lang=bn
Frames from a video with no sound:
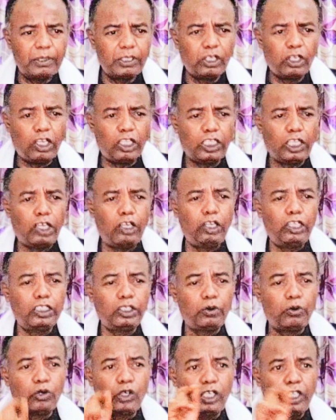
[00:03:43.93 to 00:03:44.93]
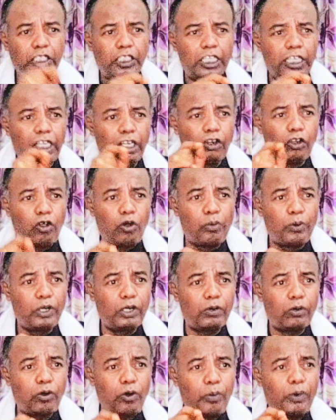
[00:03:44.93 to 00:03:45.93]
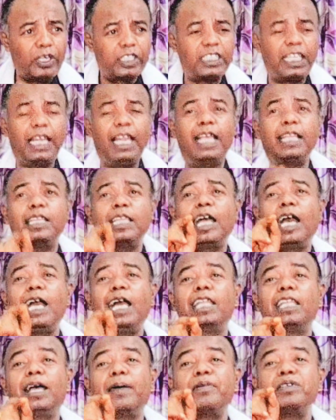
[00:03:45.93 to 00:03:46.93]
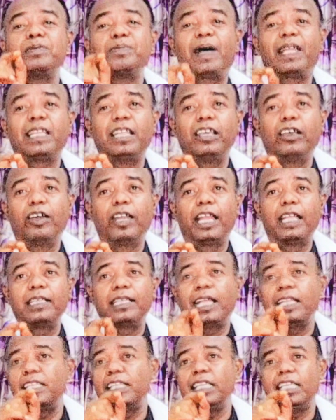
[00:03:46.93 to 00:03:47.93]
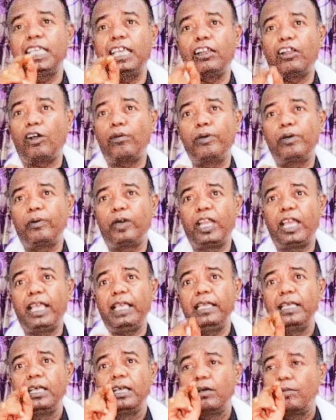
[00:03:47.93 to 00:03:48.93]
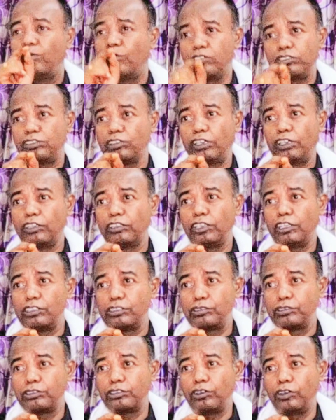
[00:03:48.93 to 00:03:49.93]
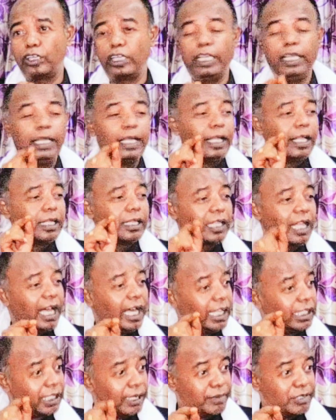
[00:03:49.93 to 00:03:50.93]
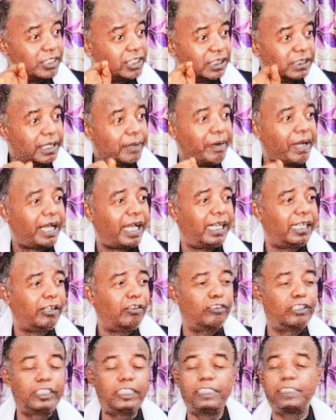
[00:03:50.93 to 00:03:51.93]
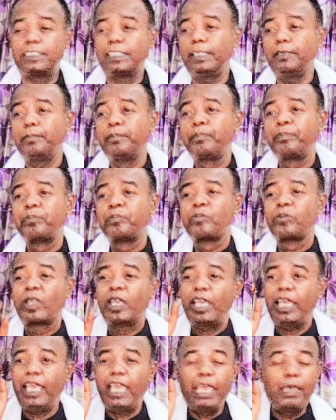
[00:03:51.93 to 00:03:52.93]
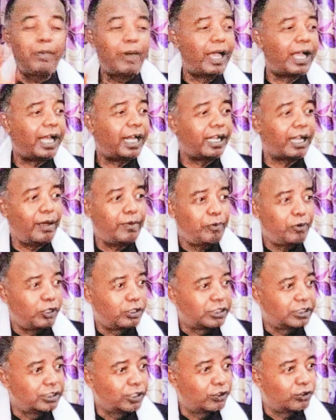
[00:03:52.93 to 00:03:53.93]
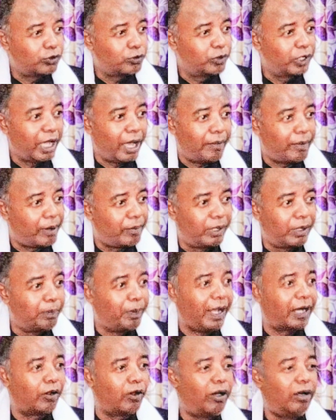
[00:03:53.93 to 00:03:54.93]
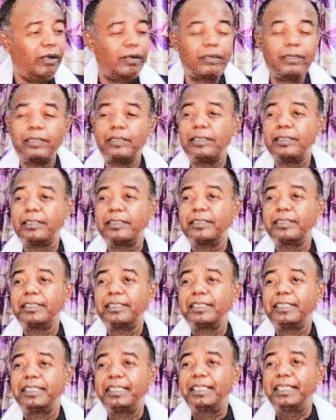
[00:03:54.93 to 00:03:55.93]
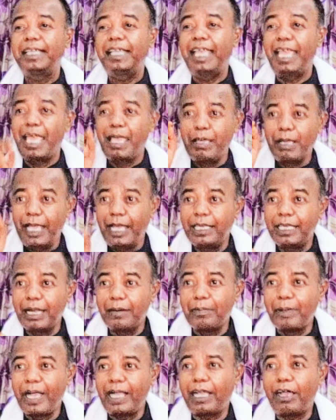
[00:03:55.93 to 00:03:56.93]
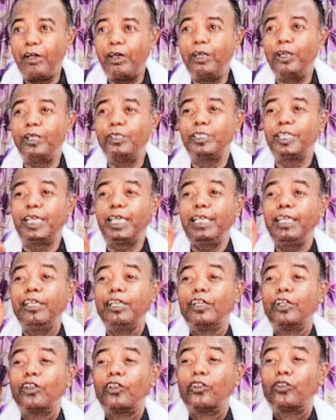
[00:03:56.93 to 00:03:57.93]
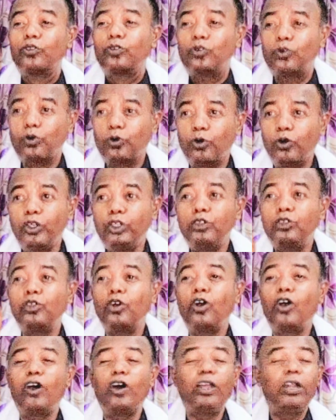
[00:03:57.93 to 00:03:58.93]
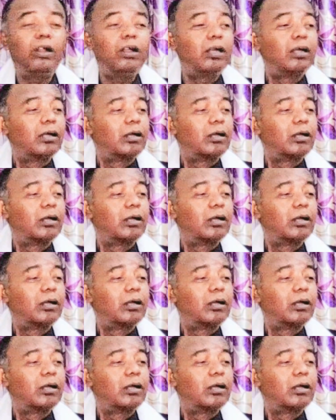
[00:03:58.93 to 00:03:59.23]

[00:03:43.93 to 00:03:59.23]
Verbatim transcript: আমাদের কথা হলো যে উঠলি ঠেলের কোপের কোপের জ্বালায় তাগা তাবিজ বাদলি গলায় তাতে কি আর হবে বলায় মস্তকের জল শুষ্ক হলে তাগা তাবিজের যে ব্যাখ্যাটা উনি দিছে এই ব্যাখ্যাটা আমি বলছি যে তুমি আবাবিল পালো এই এটার ব্যাখ্যা হলো যে তুই তোর